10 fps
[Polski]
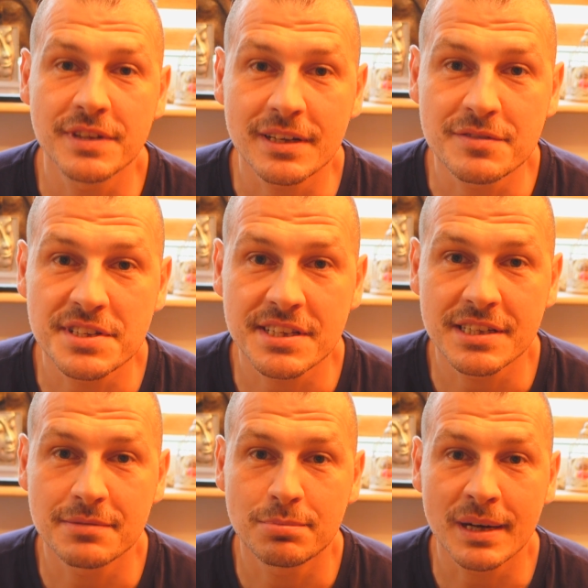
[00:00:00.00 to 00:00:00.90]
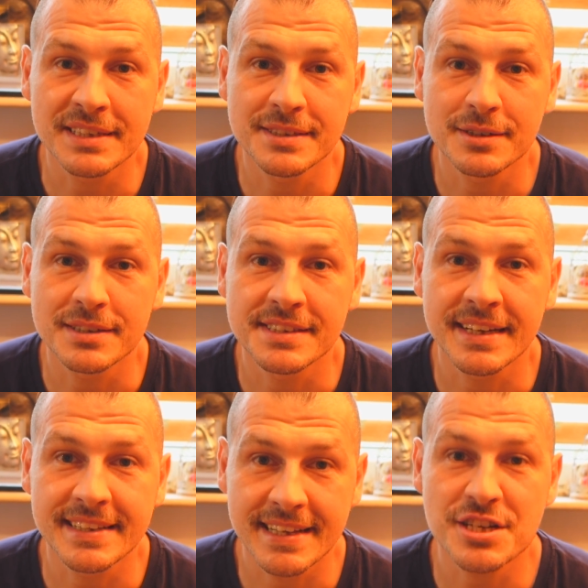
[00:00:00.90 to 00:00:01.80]
Witam wszystkich bardzo
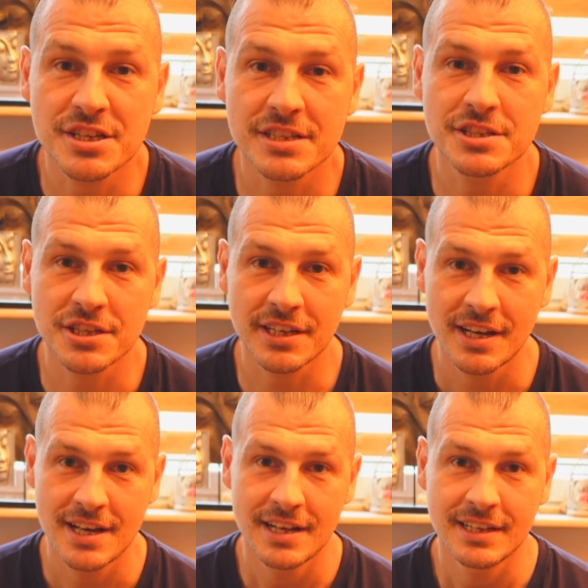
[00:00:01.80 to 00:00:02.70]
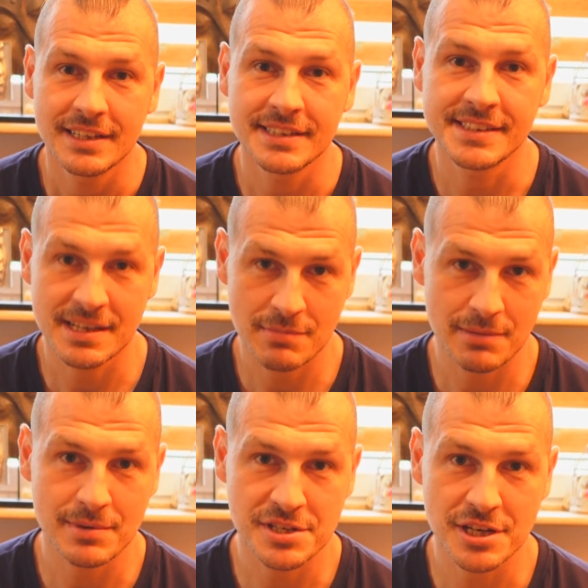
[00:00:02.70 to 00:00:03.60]
serdecznie. Dzisiaj
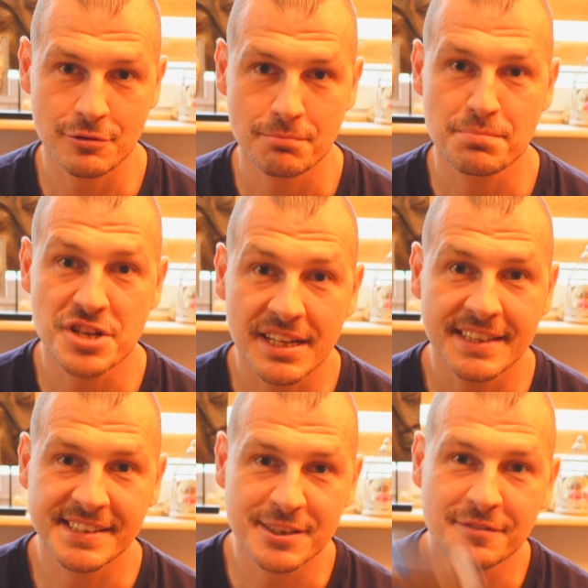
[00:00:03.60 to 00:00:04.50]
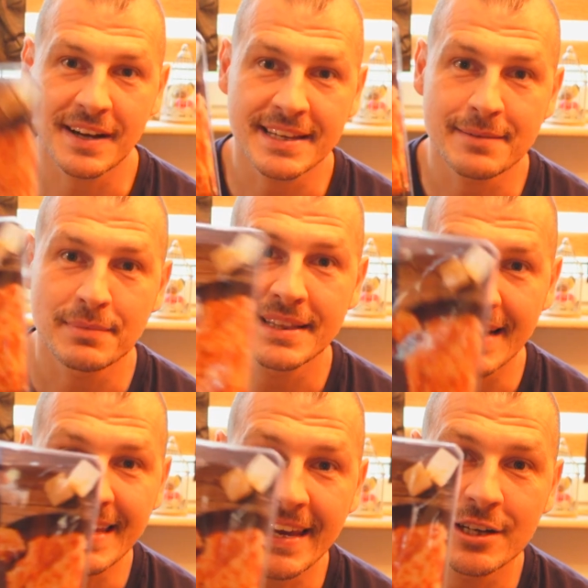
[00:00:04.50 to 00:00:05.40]
zajmiemy się przetestowaniem
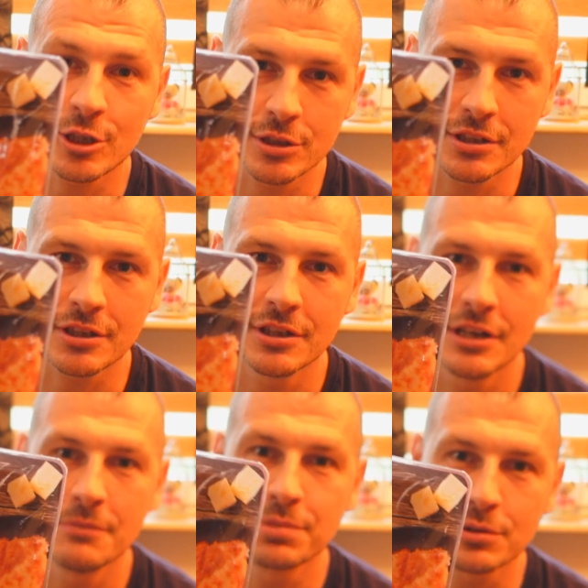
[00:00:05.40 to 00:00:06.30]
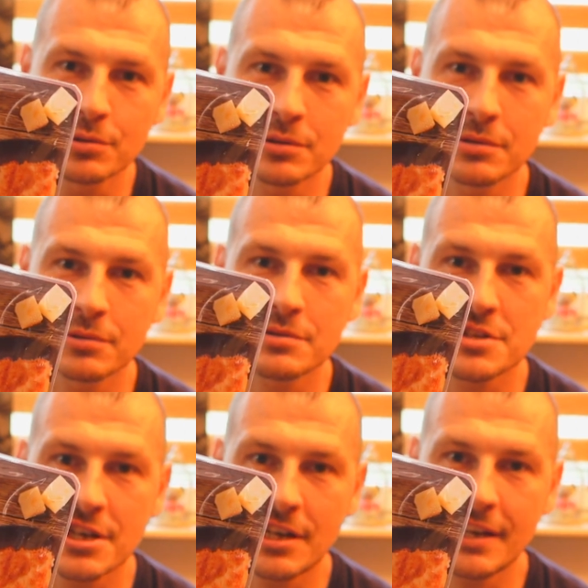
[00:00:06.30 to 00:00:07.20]
takiego oto produktu,
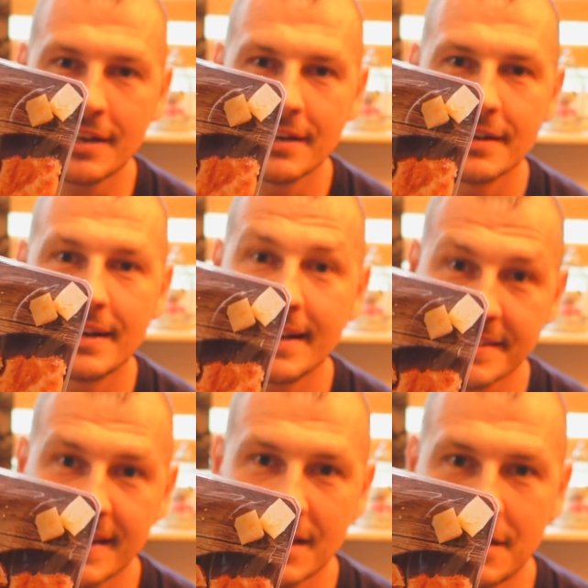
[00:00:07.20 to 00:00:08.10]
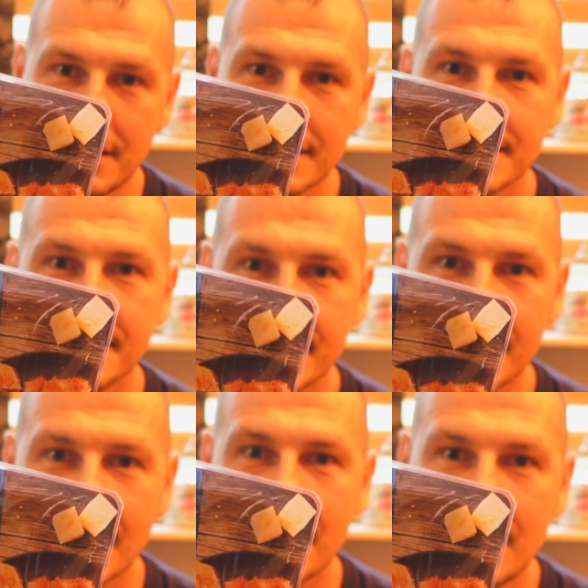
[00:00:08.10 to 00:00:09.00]
czyli lasagne
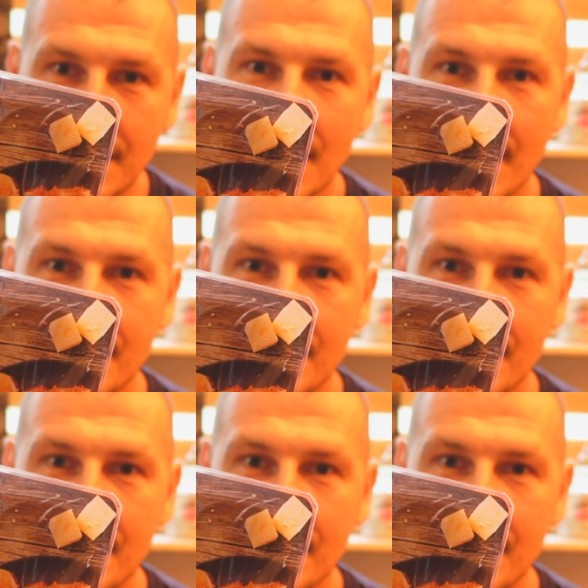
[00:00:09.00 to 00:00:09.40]
z Lidla.